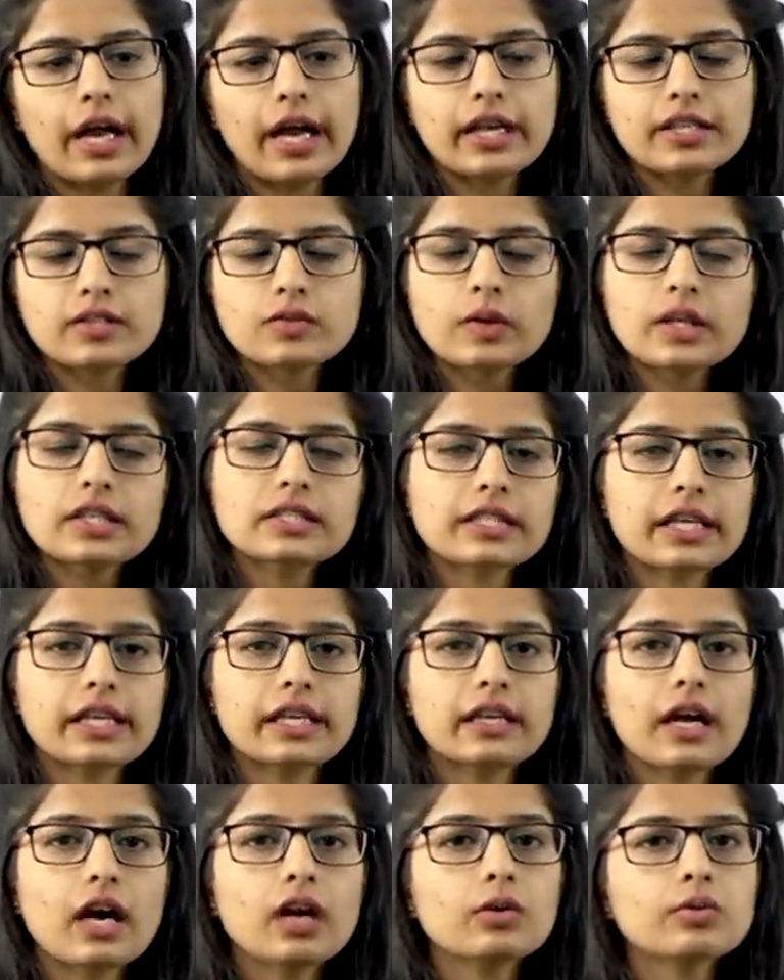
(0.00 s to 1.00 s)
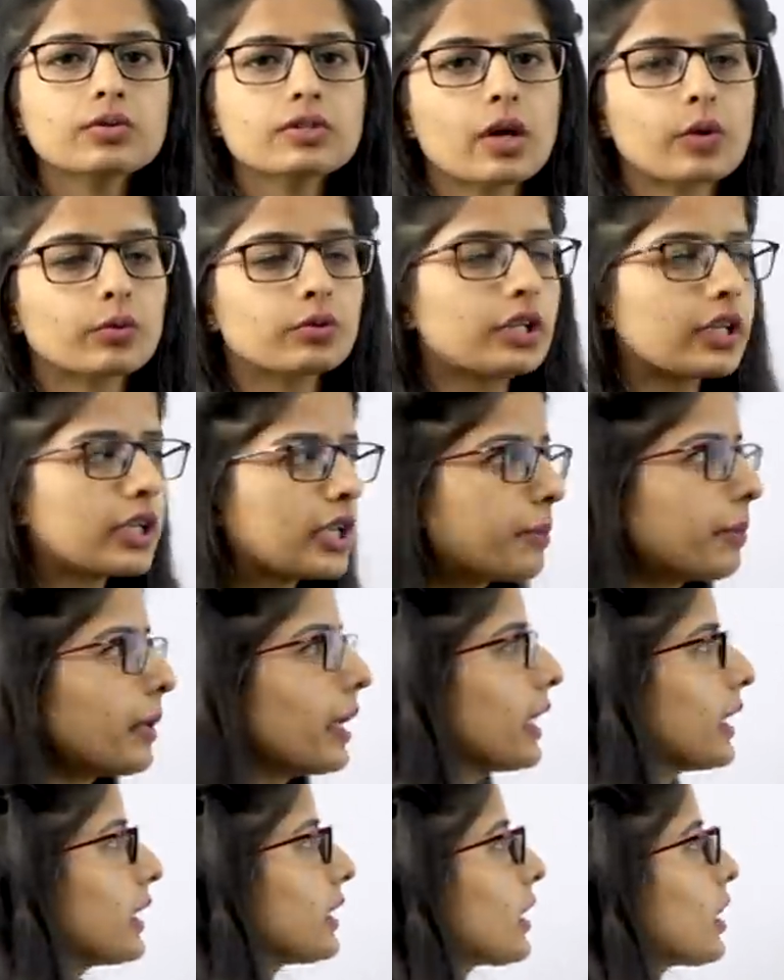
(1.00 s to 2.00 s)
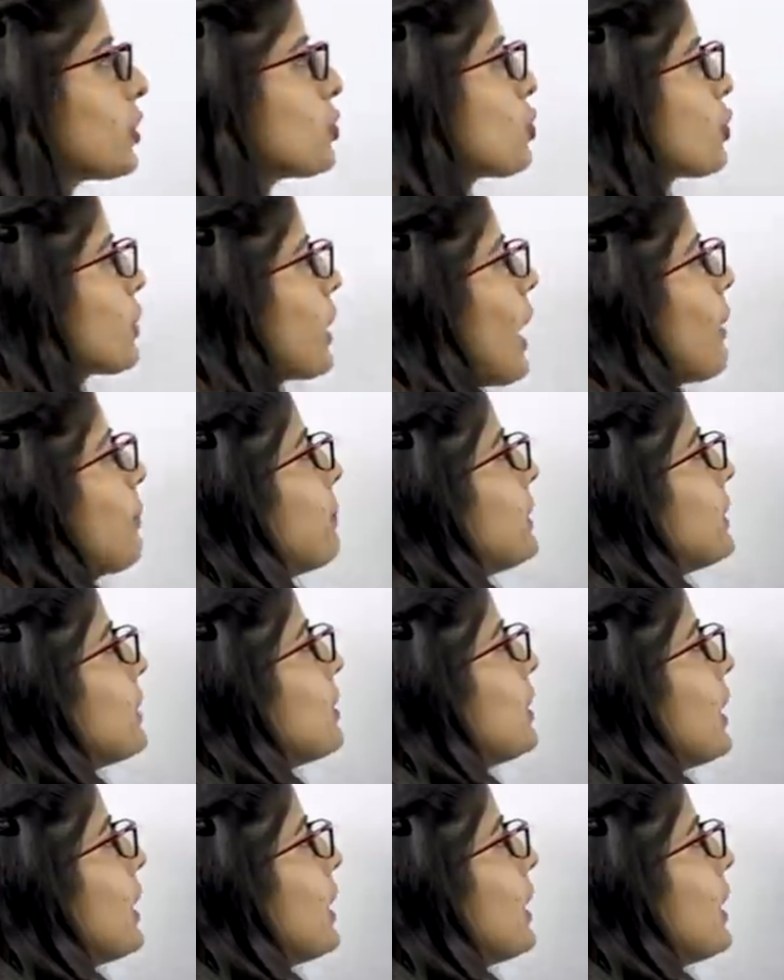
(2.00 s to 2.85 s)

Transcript: एज वेल एज ईरान और सऊदी अरेबिया इनका जो कैपिटल